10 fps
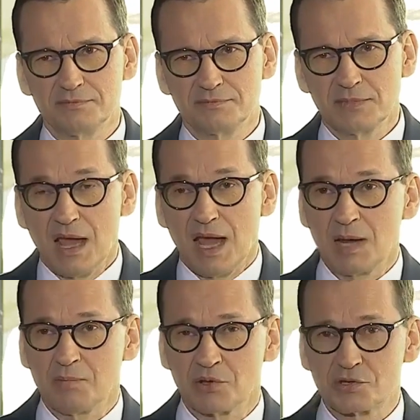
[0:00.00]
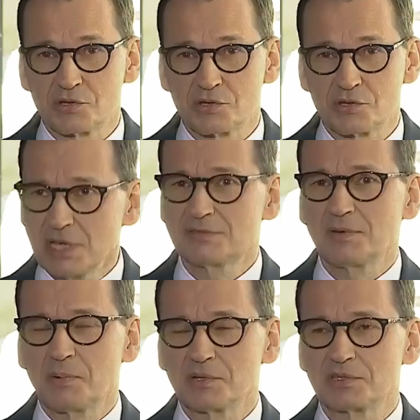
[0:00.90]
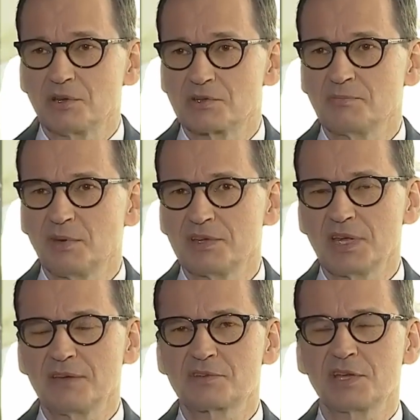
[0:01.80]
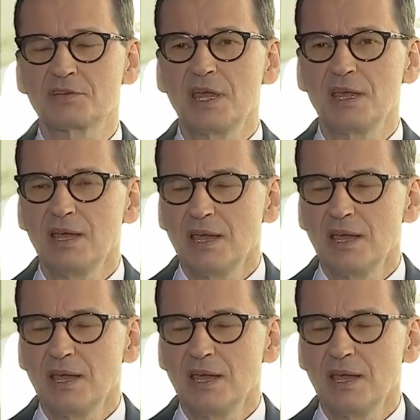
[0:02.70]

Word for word: albo że na społeczeństwo polskie, o czym powiedziałem wcześniej,